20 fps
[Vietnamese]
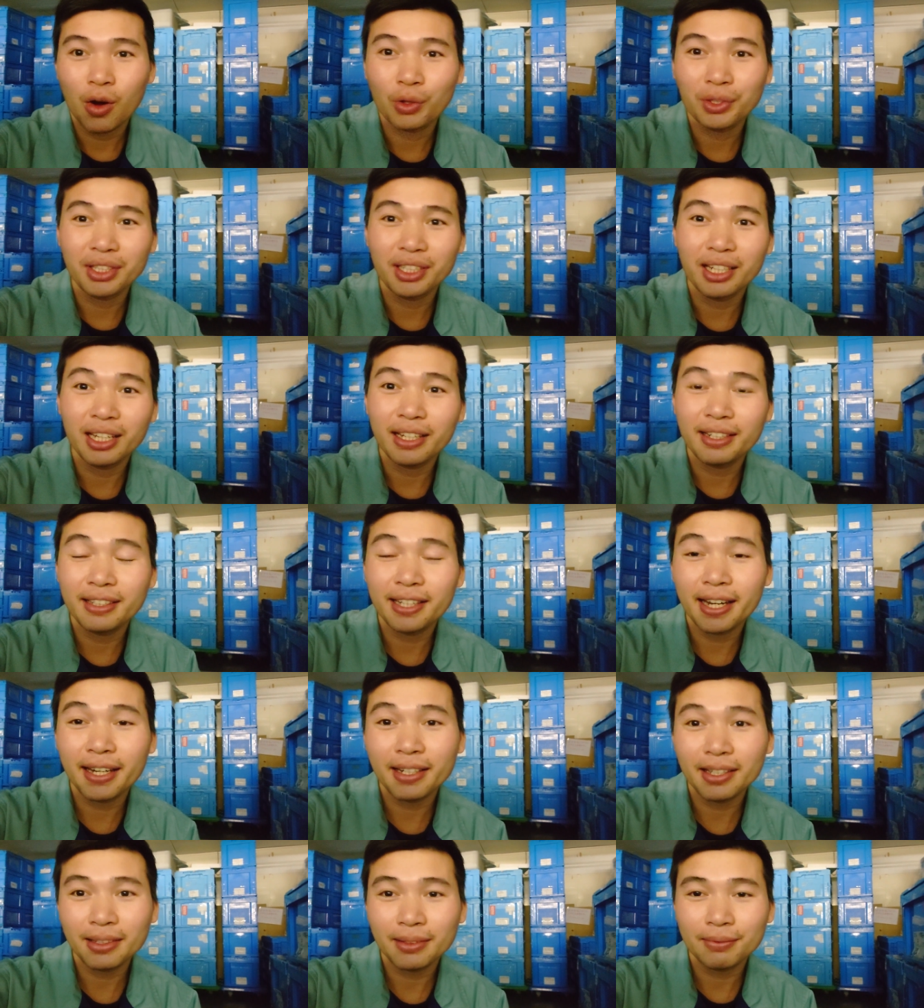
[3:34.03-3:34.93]
họ nhìn lên
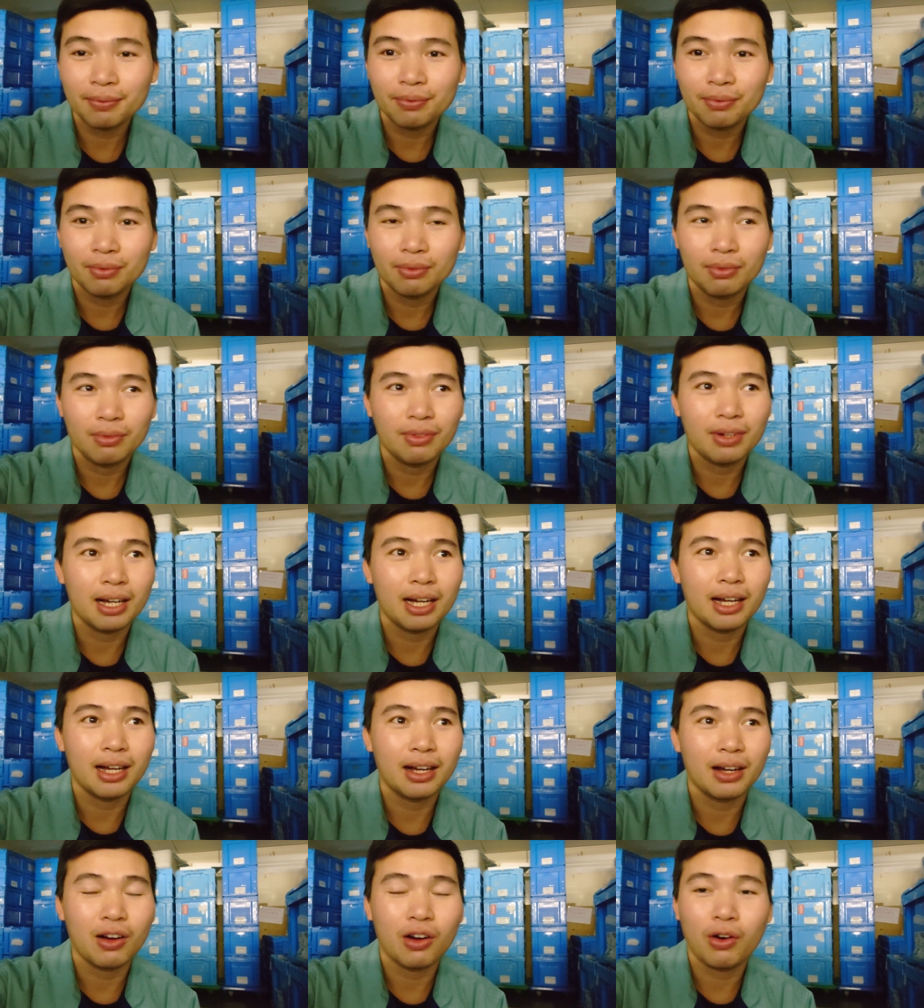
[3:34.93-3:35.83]
trên á
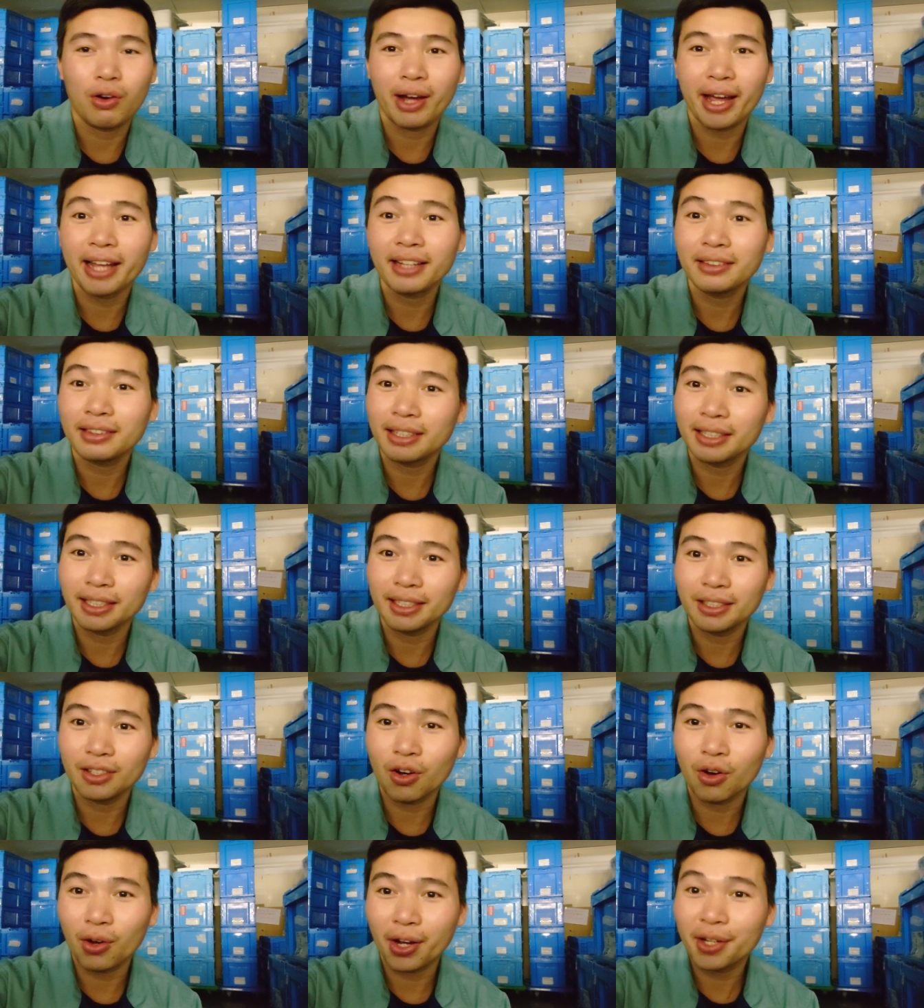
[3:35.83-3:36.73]
và họ ghen
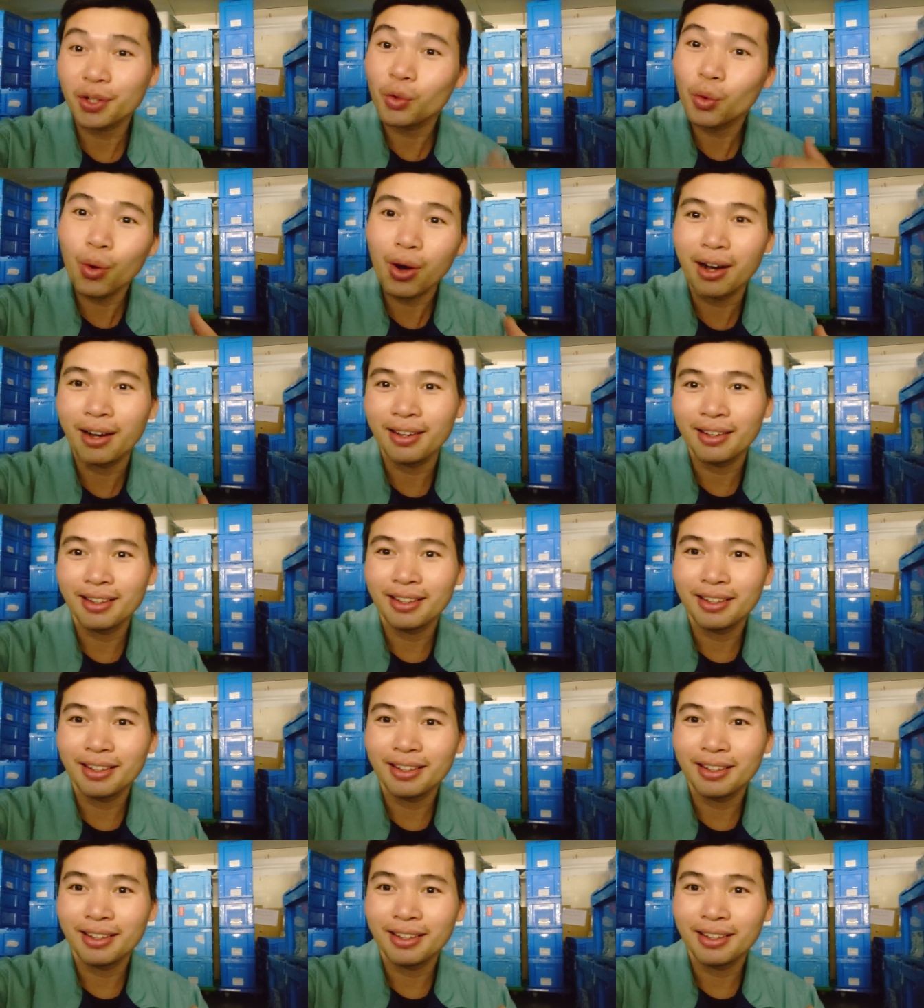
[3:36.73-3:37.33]
tì họ ghen đua